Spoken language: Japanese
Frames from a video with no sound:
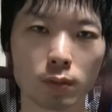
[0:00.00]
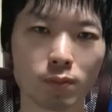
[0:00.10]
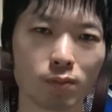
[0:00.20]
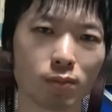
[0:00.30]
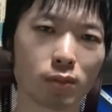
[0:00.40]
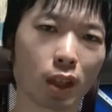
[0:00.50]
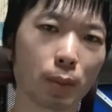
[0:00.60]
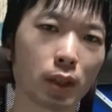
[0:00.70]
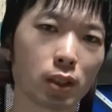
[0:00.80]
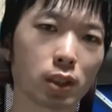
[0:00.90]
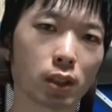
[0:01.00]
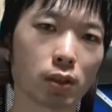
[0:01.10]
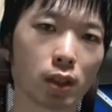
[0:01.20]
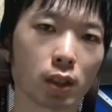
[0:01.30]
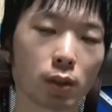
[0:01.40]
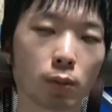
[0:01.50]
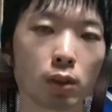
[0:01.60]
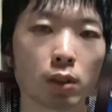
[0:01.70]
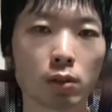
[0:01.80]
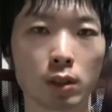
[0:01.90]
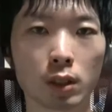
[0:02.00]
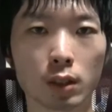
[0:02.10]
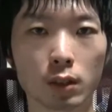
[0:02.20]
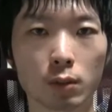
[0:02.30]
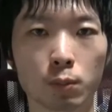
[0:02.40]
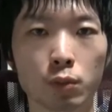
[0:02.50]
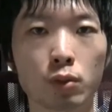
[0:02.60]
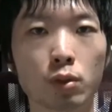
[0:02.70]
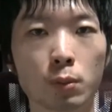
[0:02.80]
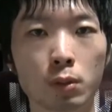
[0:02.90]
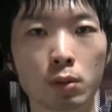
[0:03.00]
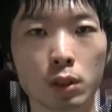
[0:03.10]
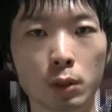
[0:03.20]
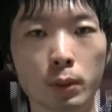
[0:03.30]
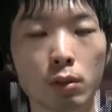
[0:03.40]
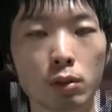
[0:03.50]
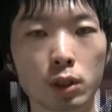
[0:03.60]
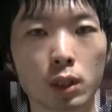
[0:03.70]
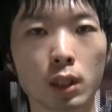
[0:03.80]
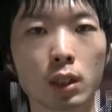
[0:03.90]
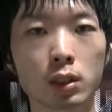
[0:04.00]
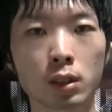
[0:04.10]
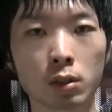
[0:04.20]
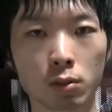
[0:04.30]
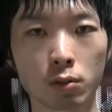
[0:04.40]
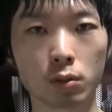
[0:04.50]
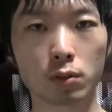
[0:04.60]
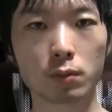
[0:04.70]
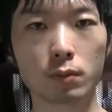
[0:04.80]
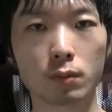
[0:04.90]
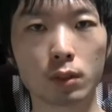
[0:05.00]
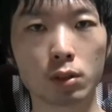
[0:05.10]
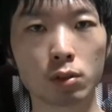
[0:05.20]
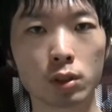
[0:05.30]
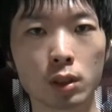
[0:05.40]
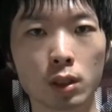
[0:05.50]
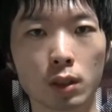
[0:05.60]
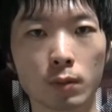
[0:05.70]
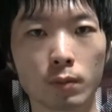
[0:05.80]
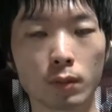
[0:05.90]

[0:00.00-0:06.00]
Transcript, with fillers: うん、ためらっちゃうなって思ってるような文庫本を今のうちに買い漁っておこう。そしたら、